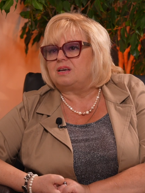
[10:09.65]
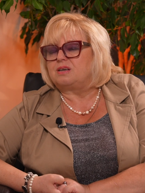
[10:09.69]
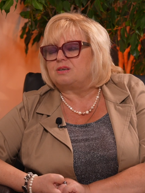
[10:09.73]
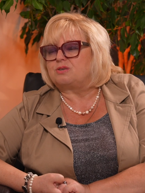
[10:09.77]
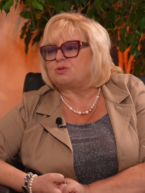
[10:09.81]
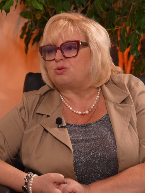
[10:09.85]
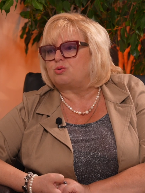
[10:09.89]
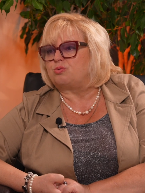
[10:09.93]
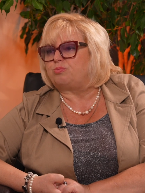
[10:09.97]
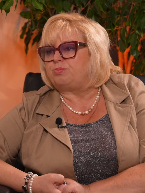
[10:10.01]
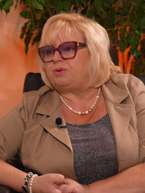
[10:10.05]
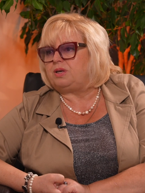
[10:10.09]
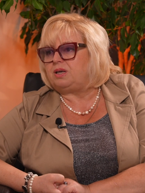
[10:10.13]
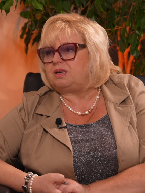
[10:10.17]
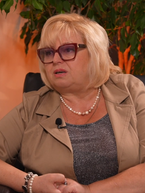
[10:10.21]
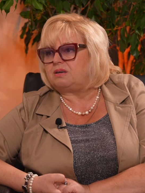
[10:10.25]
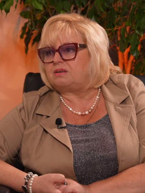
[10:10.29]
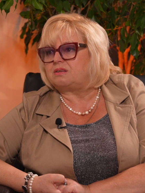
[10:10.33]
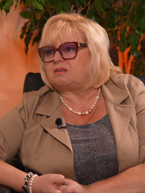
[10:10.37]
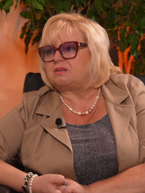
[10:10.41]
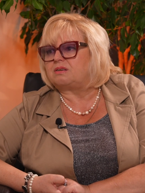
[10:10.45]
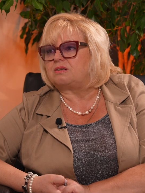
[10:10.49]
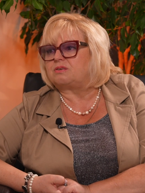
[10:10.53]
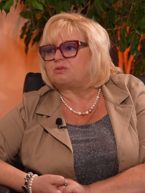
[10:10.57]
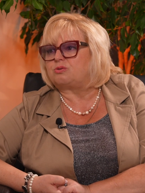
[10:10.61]

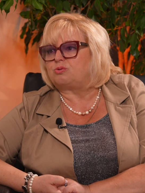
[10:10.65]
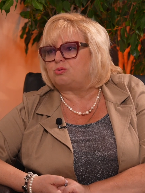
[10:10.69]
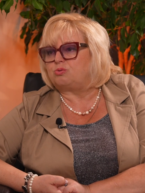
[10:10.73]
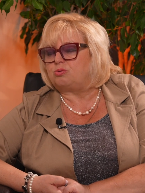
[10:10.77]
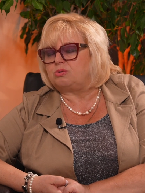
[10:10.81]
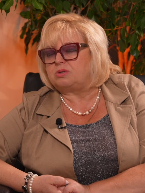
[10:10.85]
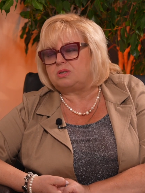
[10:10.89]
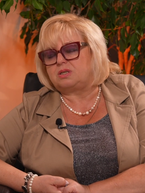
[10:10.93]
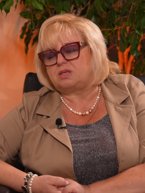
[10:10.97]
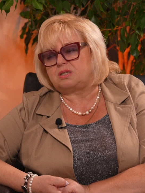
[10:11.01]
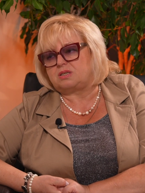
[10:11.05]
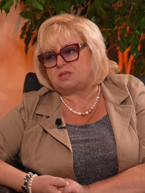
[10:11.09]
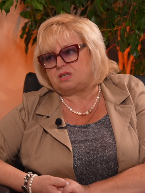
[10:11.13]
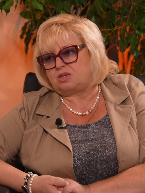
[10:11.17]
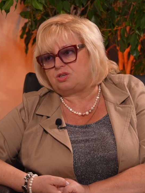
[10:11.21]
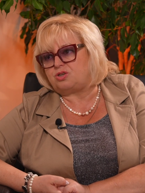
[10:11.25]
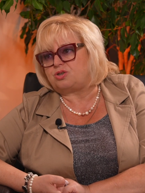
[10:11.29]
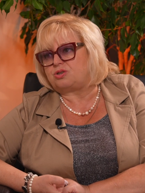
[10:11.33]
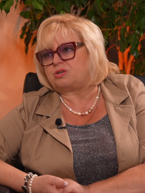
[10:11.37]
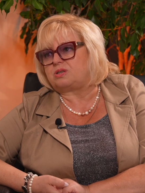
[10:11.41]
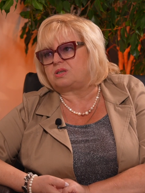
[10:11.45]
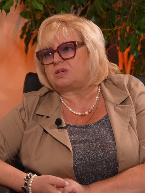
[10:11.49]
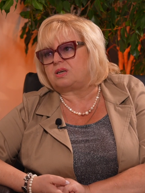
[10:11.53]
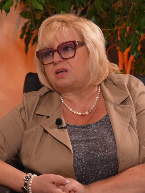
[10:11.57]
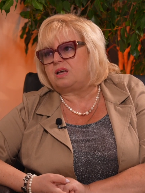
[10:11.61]
субъектах, то
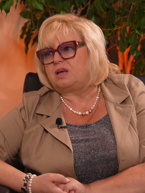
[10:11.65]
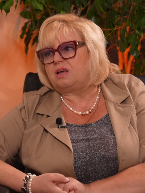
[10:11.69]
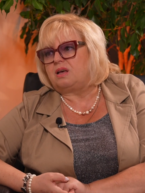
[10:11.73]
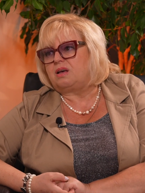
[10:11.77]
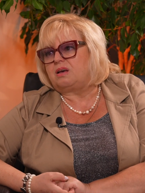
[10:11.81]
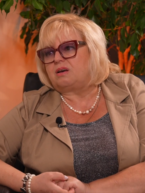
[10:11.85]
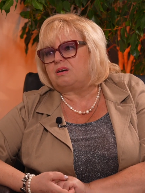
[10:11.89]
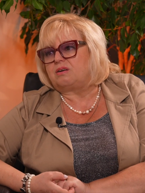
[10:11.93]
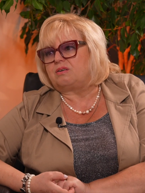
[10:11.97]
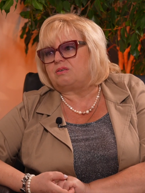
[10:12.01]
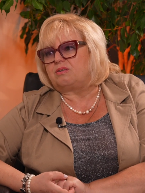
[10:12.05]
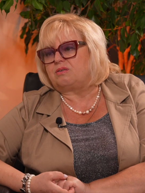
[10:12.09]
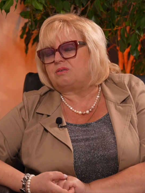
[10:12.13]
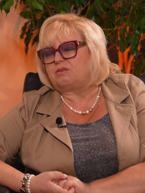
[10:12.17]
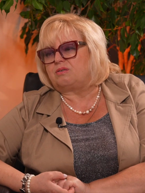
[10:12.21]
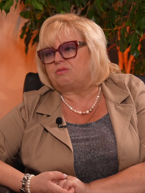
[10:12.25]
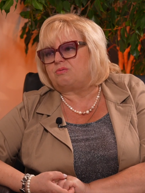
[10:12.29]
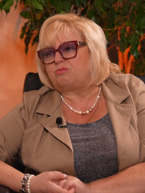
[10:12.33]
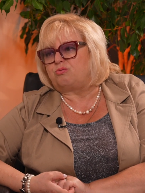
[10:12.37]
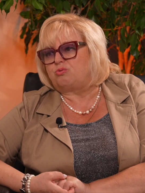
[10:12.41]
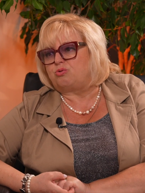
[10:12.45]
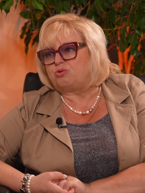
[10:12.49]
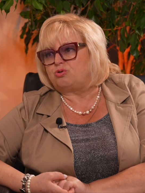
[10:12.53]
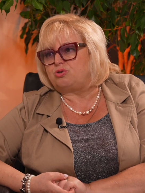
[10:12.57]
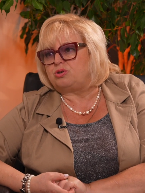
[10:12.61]
однозначно э,
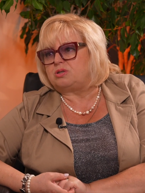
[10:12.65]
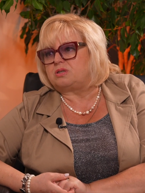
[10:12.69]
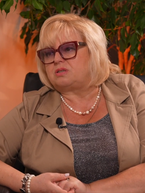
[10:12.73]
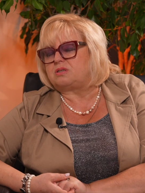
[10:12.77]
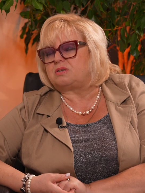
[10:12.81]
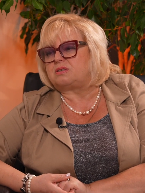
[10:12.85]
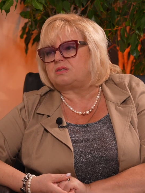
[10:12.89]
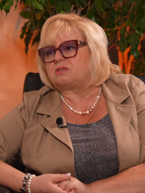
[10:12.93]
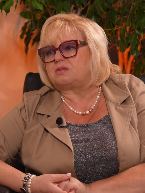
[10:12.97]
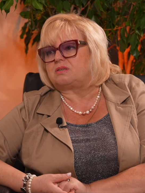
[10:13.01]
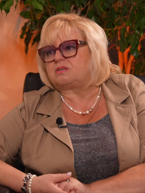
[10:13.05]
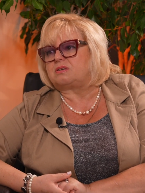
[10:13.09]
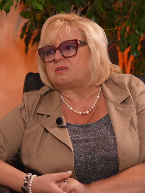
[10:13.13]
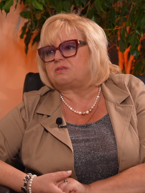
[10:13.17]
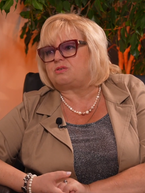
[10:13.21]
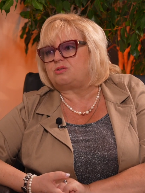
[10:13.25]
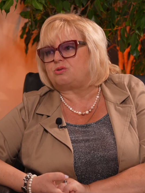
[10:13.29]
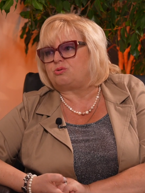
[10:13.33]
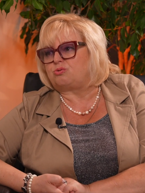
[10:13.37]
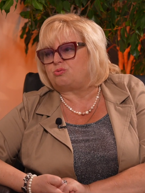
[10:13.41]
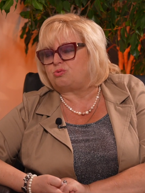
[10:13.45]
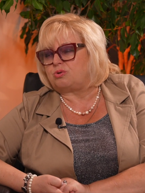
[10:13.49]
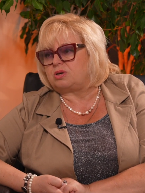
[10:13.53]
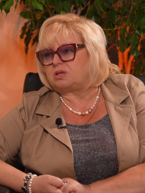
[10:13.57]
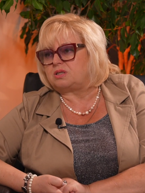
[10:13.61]
вводится
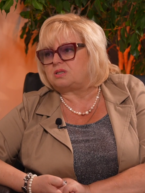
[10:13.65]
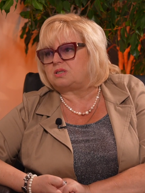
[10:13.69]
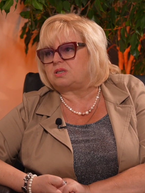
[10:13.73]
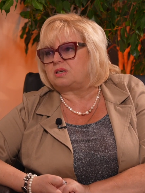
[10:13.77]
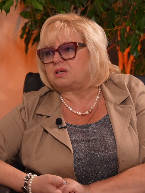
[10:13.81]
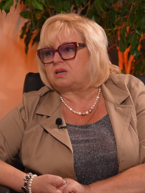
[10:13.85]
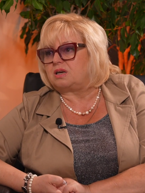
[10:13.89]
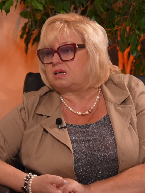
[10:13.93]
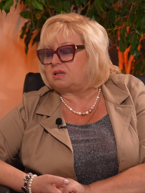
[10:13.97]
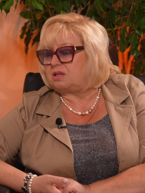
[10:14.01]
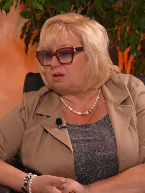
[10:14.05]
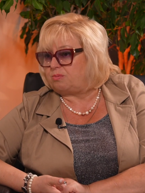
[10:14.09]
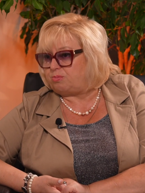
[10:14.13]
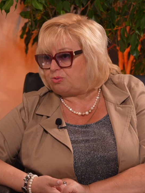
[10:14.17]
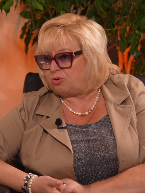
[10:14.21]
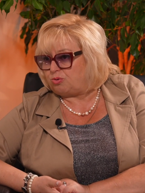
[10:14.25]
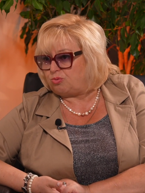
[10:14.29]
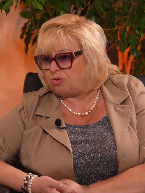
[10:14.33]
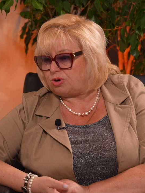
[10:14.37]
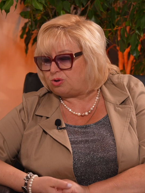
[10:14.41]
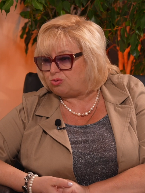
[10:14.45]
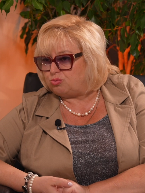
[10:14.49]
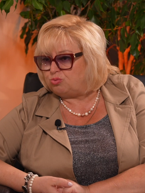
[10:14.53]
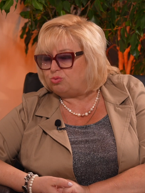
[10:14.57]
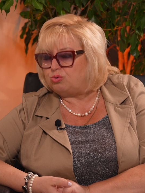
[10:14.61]
ситуации, когда
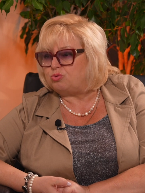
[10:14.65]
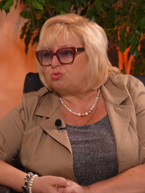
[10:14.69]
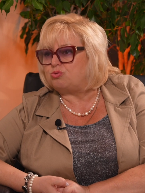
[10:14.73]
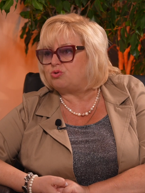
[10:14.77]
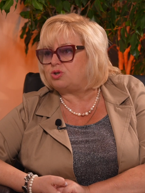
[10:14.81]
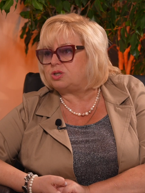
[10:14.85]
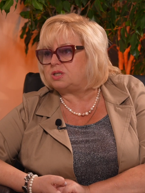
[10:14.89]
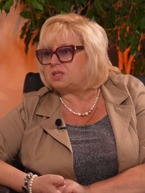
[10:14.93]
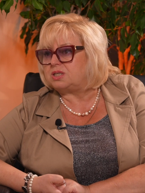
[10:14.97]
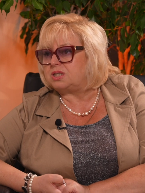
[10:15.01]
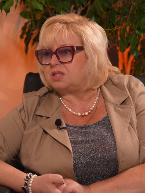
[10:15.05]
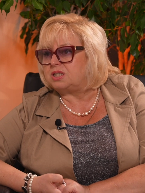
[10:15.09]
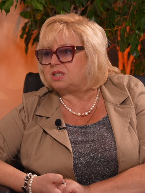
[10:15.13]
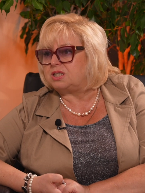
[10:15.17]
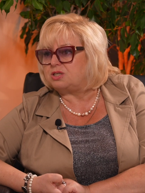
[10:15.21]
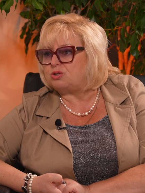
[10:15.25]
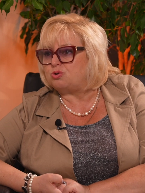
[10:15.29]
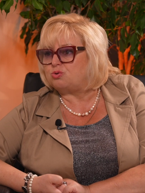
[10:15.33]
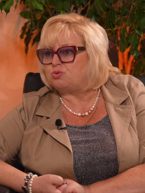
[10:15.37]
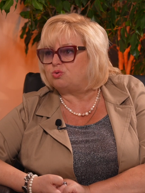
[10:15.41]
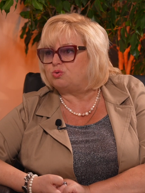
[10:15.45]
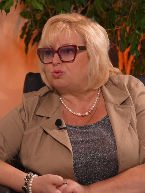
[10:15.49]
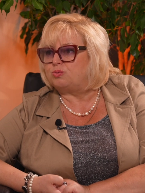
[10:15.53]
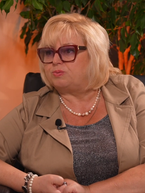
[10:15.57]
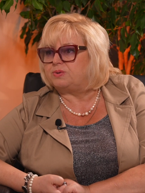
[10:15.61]
прокуратура уже
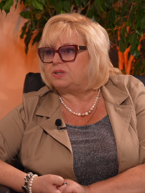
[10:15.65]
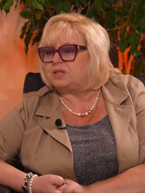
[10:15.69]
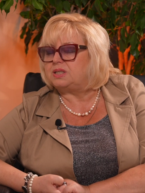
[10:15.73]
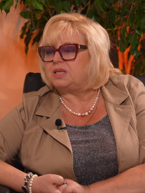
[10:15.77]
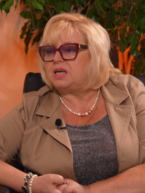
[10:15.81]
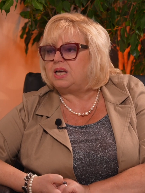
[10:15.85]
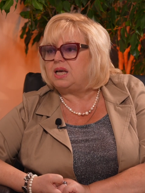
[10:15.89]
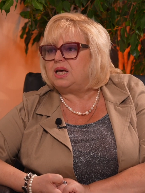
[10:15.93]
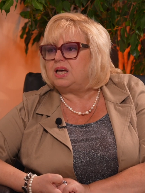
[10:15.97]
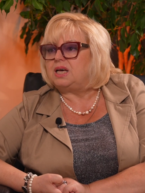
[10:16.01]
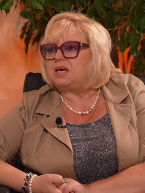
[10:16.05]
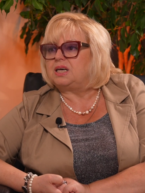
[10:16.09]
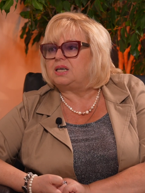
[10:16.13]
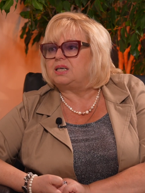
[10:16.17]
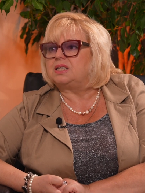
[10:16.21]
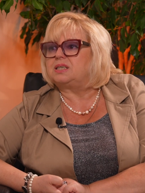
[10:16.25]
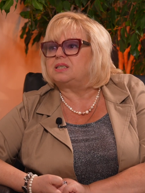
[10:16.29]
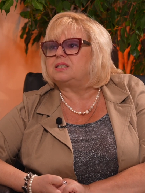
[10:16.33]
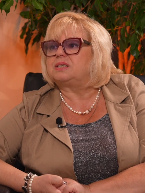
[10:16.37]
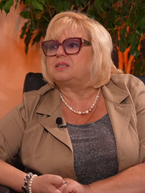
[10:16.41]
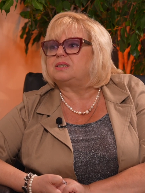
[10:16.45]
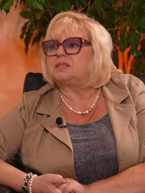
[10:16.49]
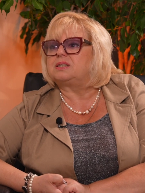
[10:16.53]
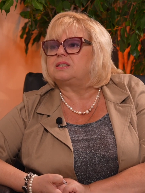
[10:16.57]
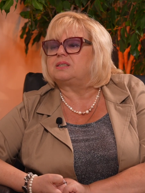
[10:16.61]
согласовывает
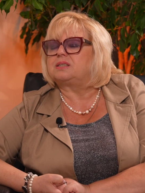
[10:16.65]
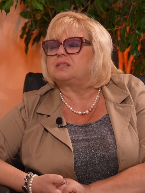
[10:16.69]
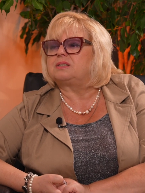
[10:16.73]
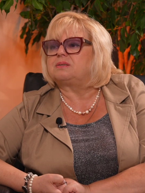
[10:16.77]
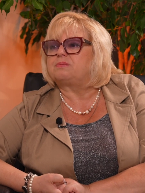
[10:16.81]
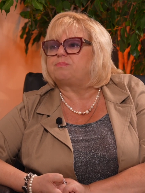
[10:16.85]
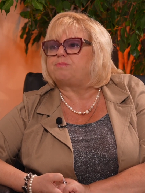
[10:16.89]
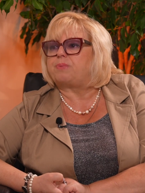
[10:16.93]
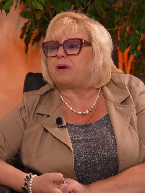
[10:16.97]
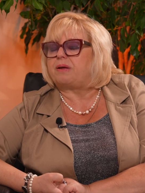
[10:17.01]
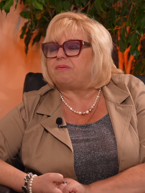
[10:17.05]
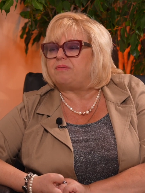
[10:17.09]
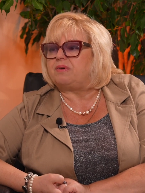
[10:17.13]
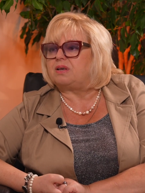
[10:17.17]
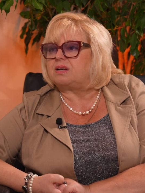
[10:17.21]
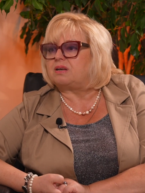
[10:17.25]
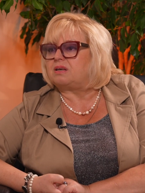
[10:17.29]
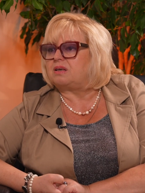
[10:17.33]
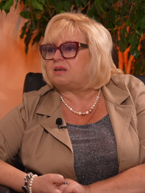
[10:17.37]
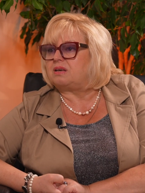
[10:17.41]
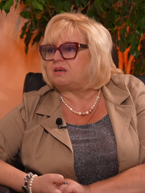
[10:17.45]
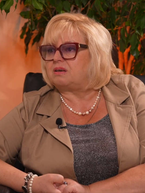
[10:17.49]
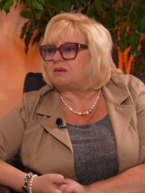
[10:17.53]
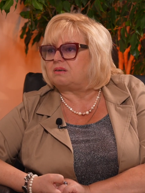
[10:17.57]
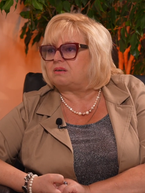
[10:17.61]
э, проверки